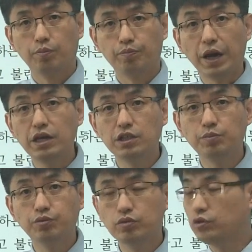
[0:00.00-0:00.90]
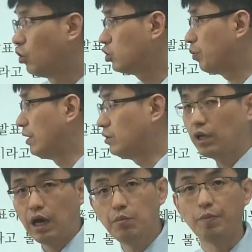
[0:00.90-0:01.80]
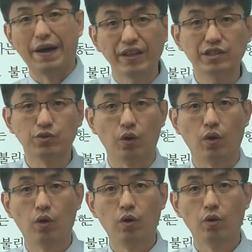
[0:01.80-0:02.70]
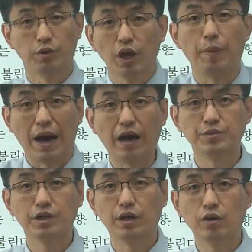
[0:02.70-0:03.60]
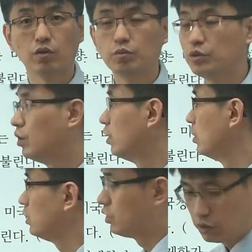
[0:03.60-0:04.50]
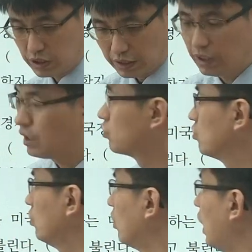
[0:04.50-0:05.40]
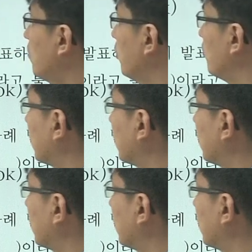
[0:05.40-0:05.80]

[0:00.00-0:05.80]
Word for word: 베이지북을 여기서 봤는데 한번 만났어. 되게 반갑잖아요. 그러면 이걸 찾아가지고 한번